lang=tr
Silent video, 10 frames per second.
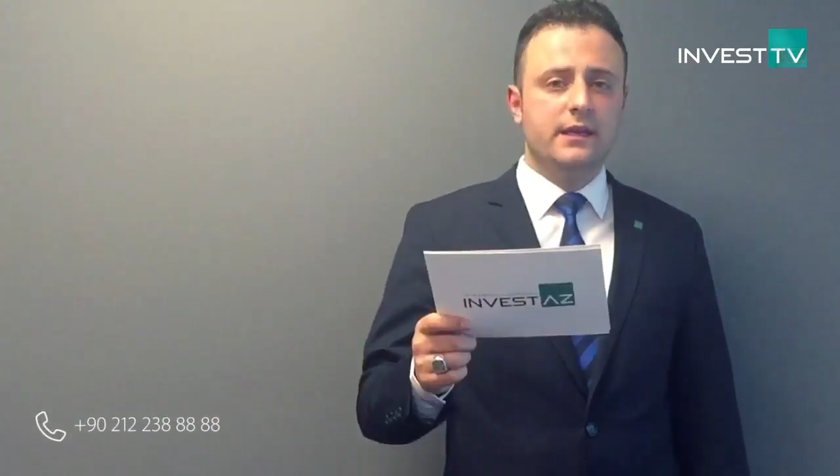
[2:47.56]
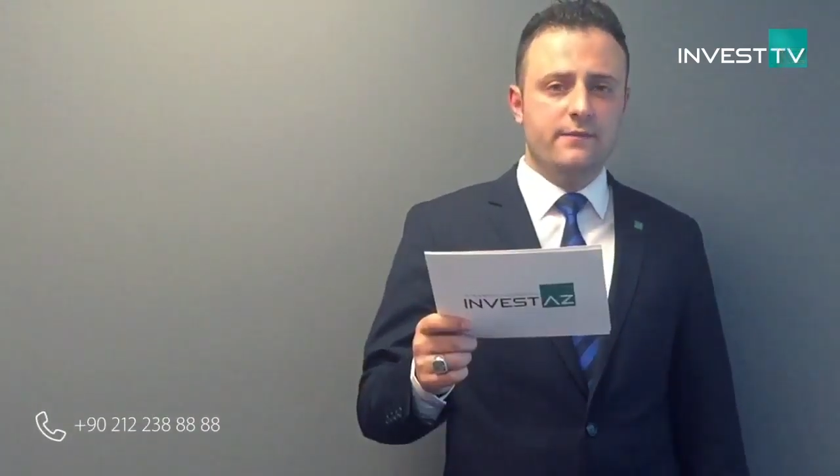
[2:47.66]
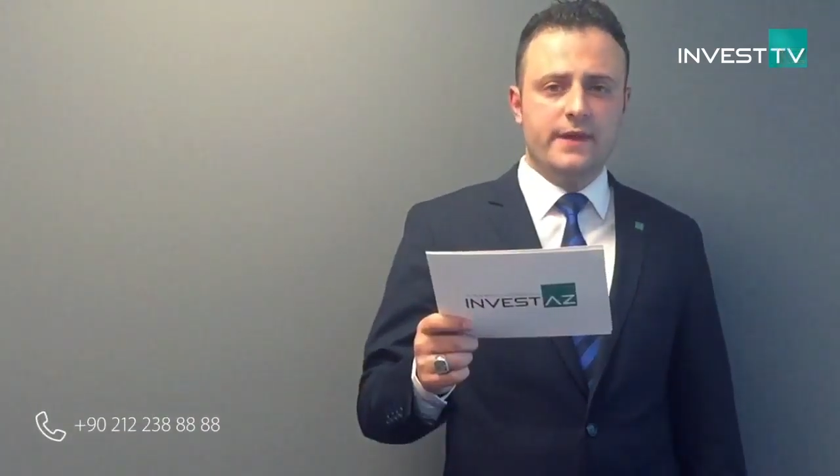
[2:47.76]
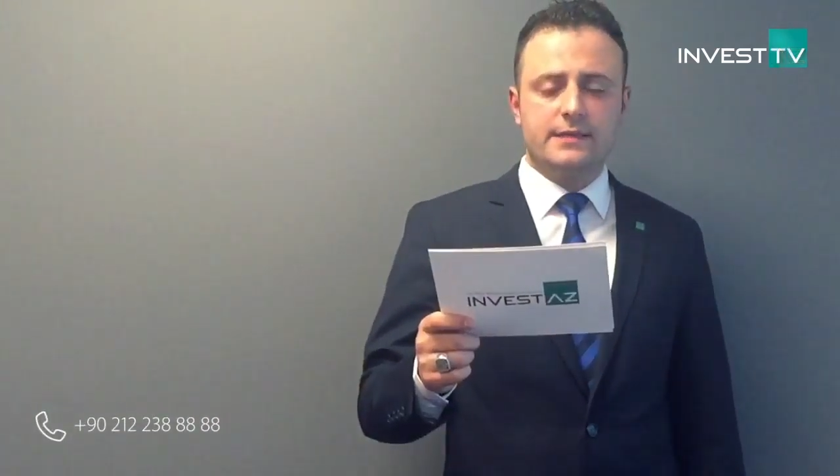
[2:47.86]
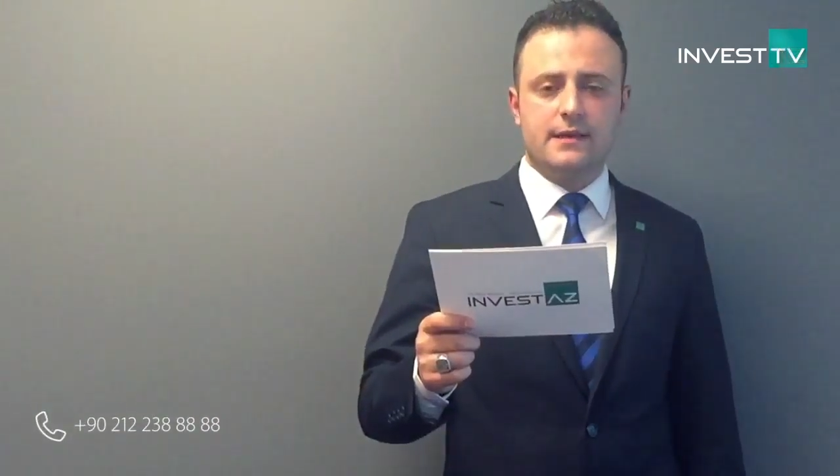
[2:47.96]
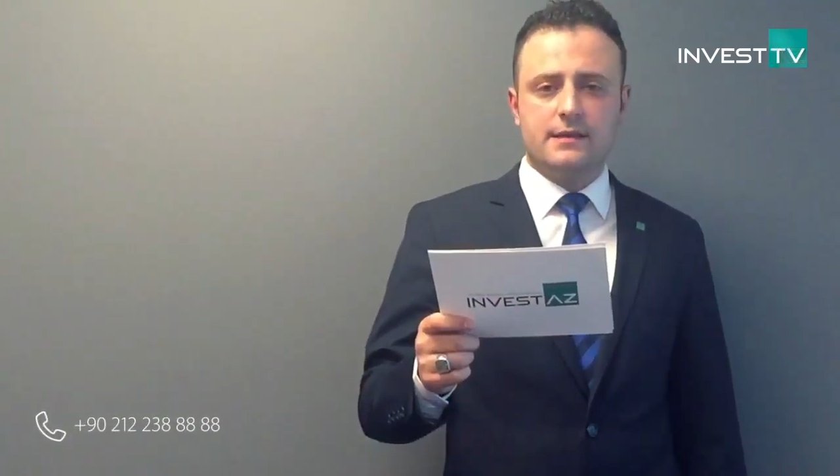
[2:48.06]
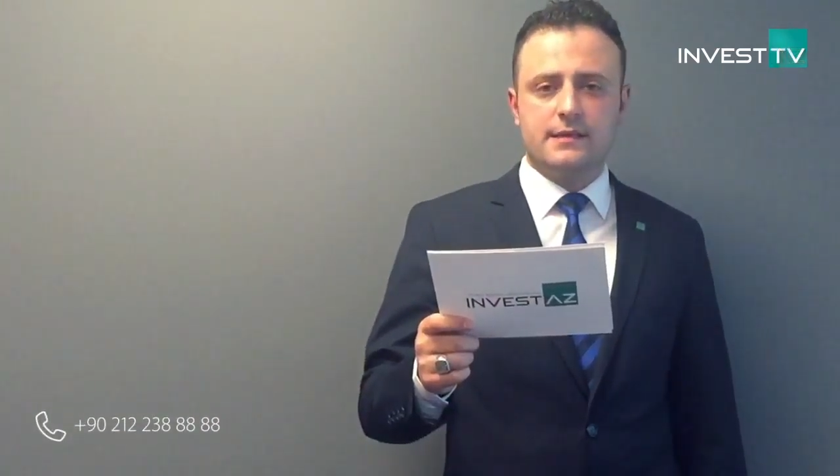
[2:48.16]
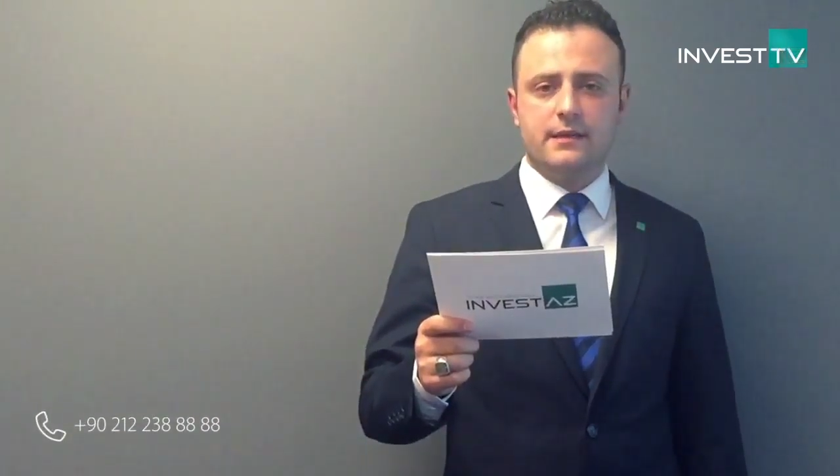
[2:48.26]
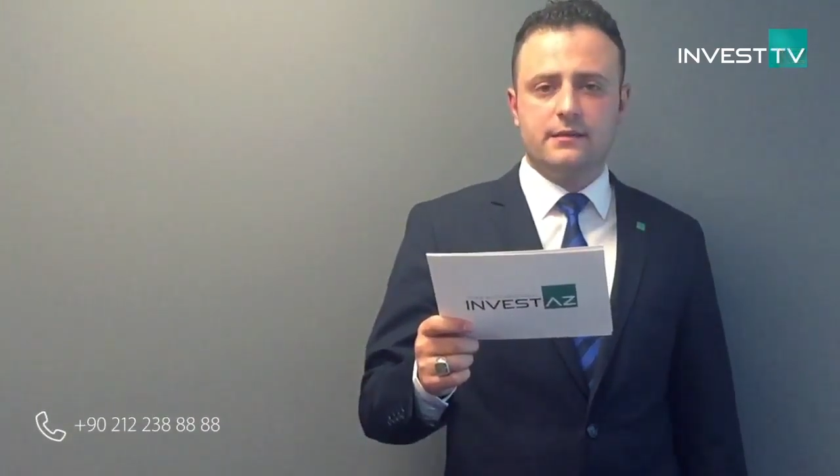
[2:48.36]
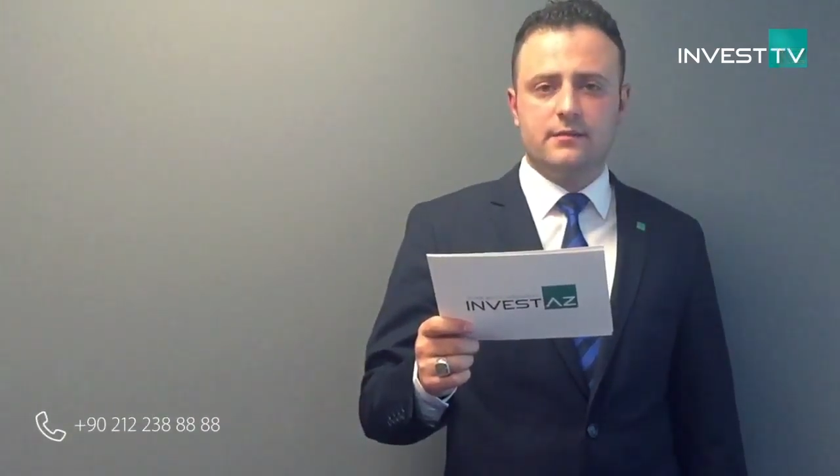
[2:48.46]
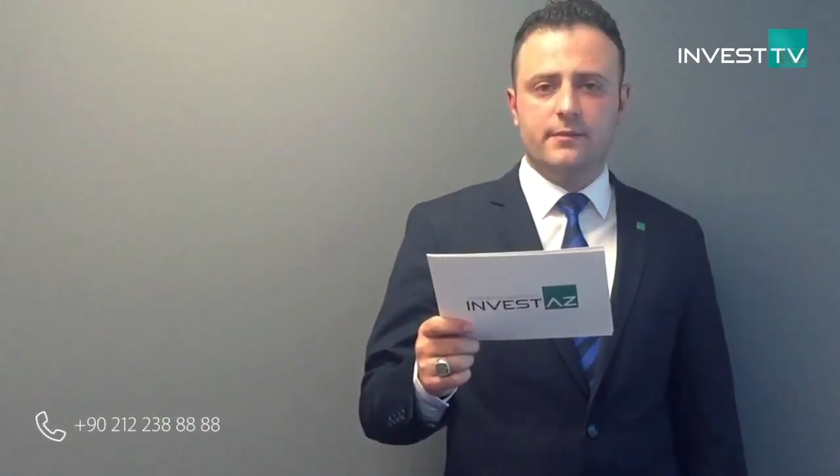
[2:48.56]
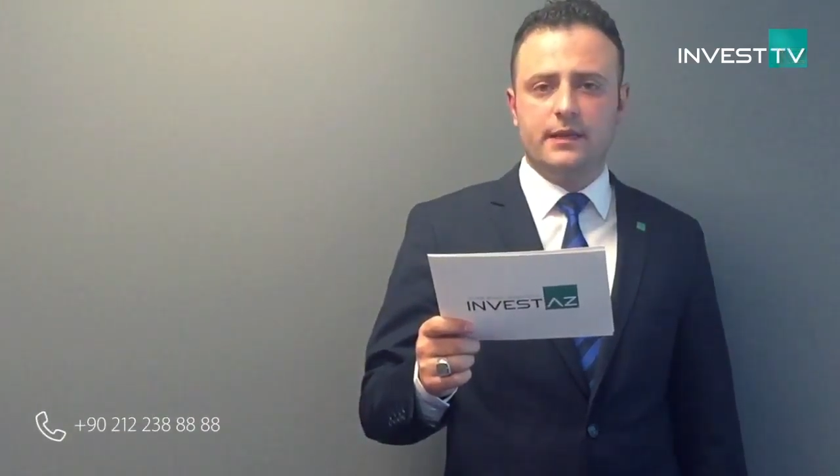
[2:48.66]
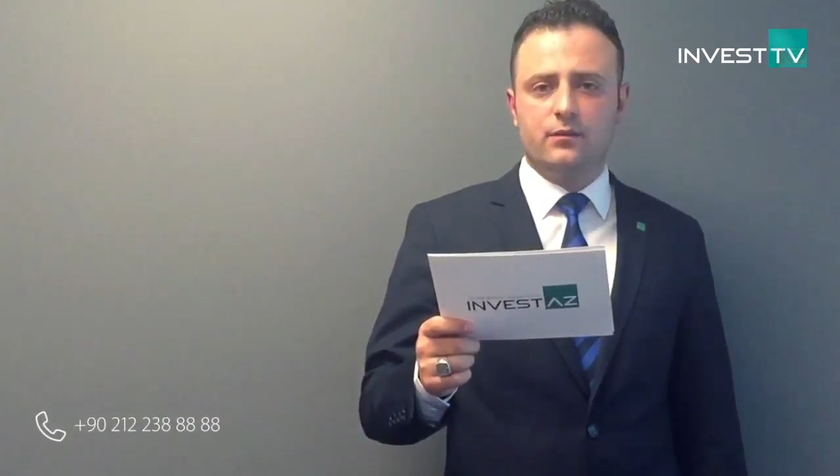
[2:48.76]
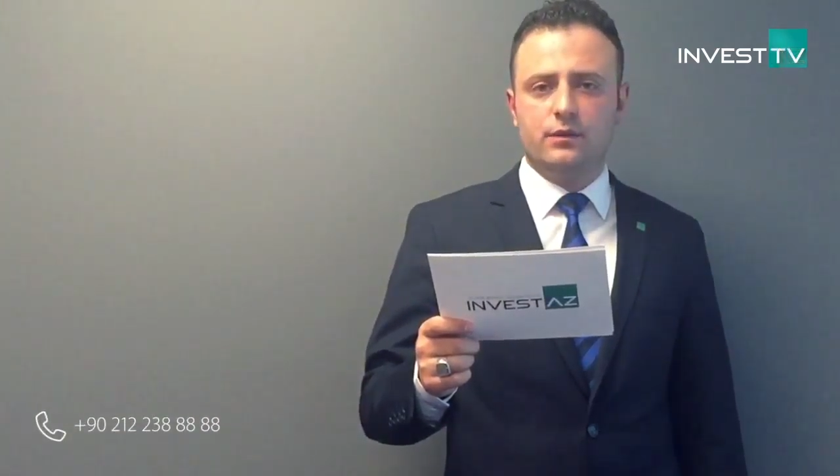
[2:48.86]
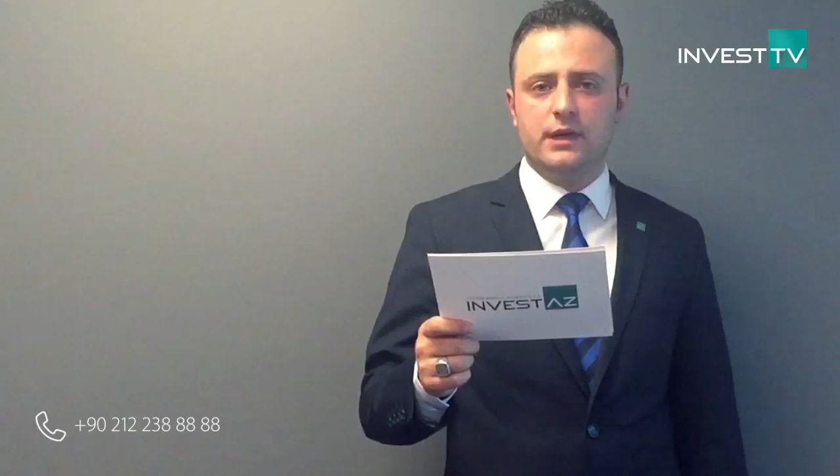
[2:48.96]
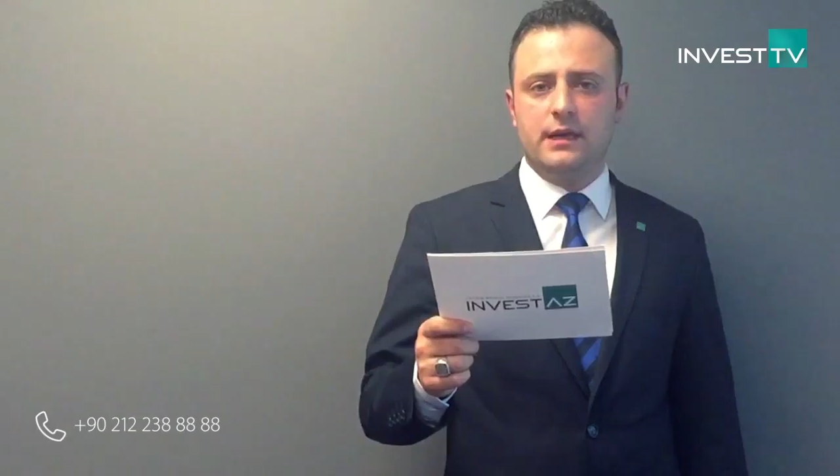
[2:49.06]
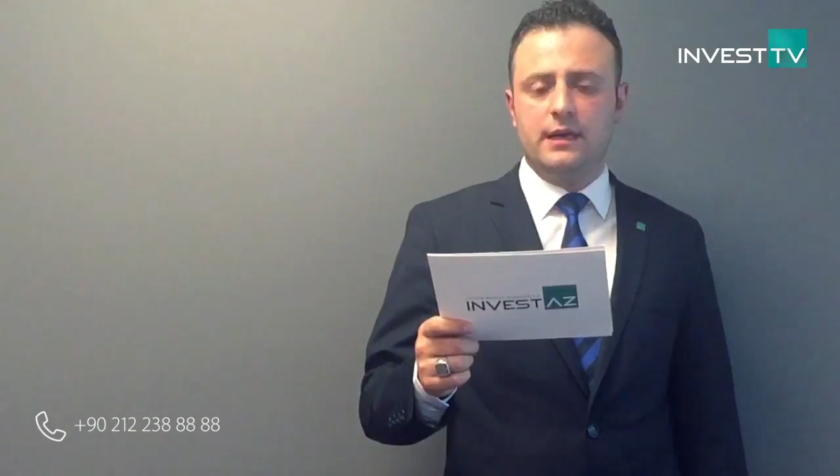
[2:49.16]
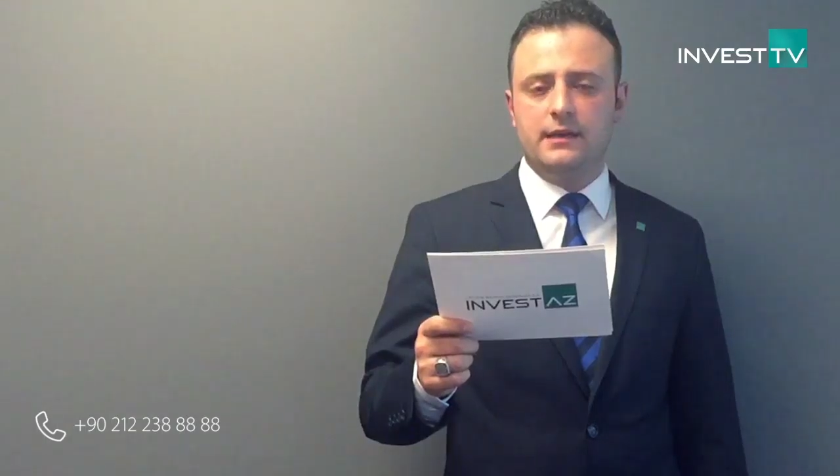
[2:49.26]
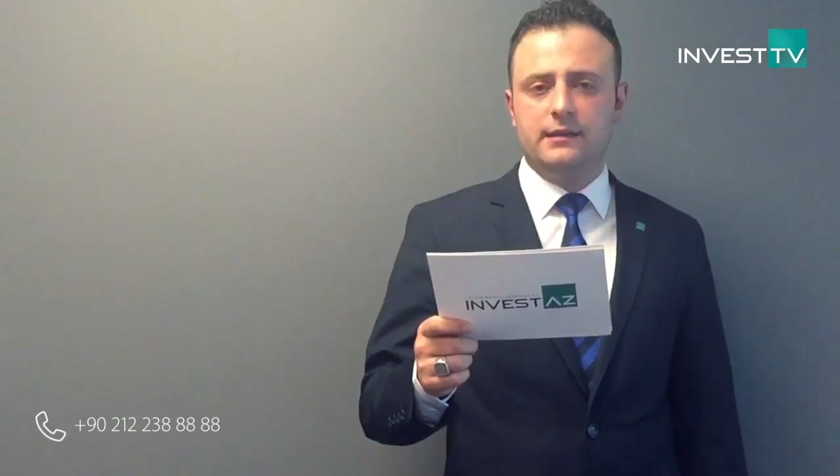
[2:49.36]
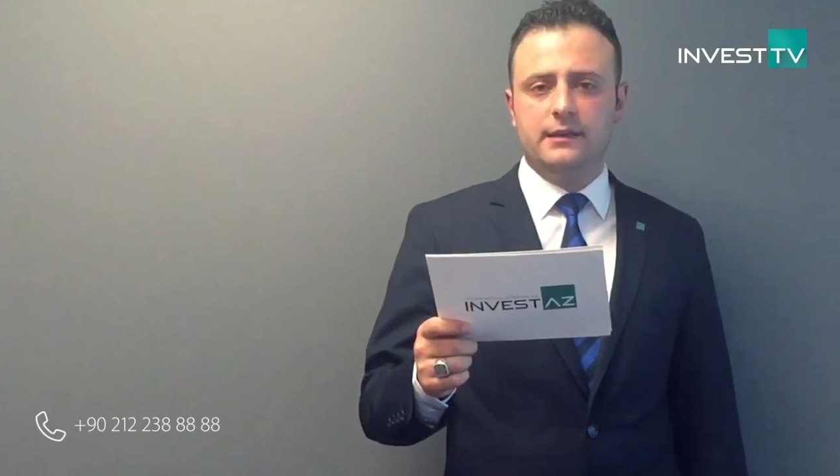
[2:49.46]
İnmez taze yatırım menkul
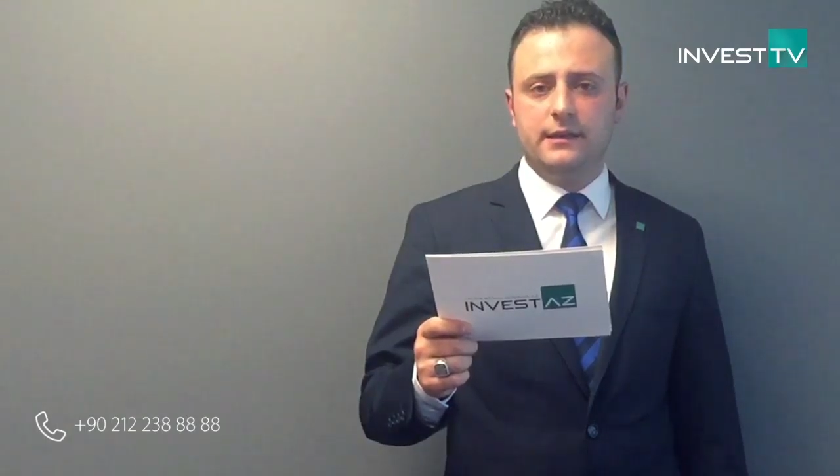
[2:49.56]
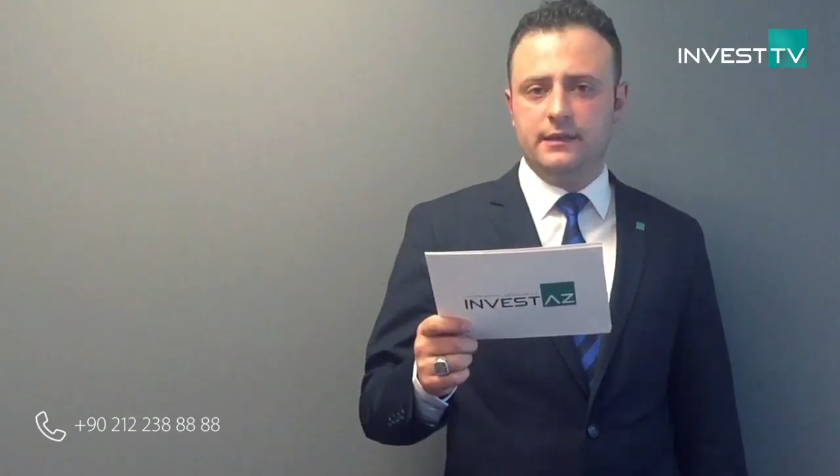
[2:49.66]
değerler,